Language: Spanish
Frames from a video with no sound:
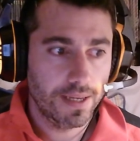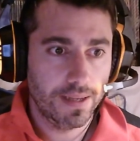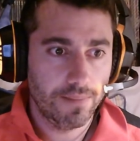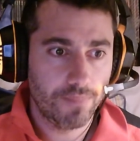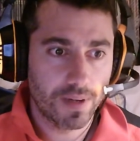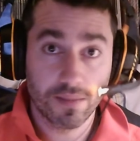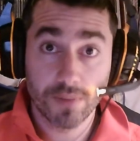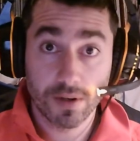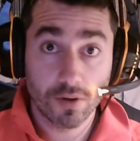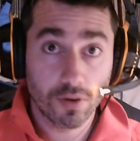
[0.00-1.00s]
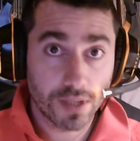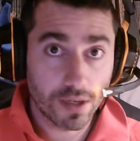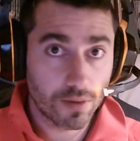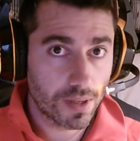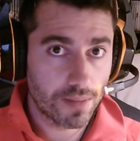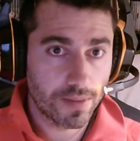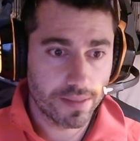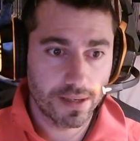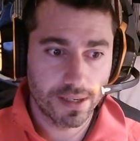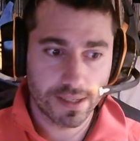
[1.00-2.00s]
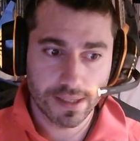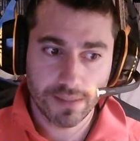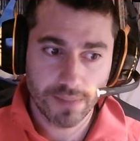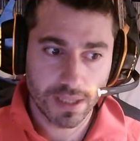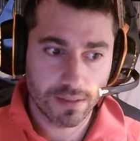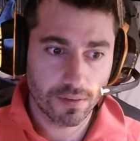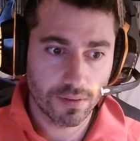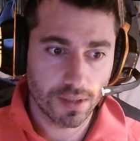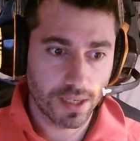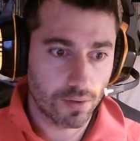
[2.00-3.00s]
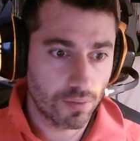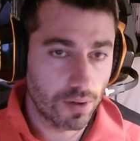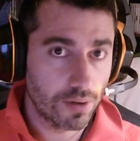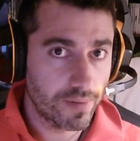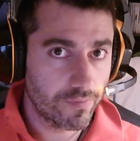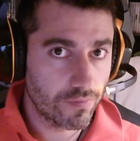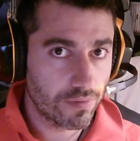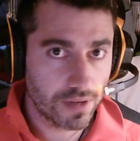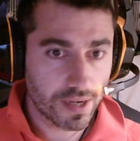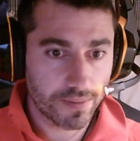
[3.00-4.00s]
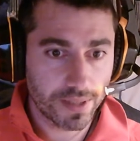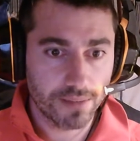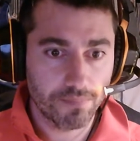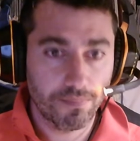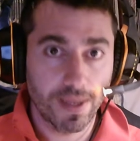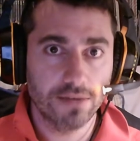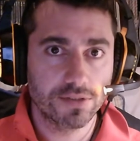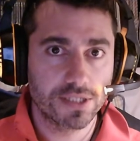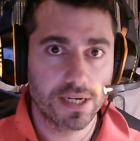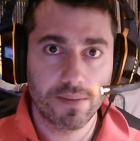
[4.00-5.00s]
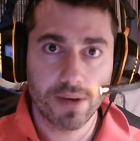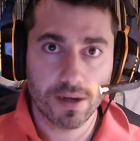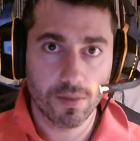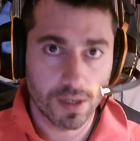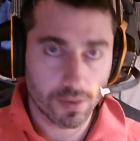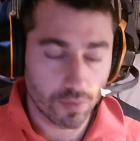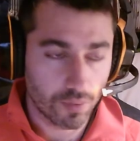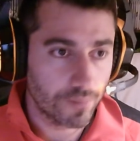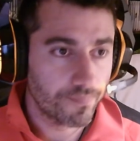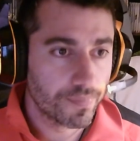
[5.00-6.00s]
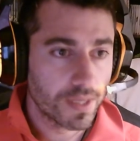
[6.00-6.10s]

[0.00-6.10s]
en principio no tengo problemas de rendimiento, el juego me funciona bien, pero se graba como el culo.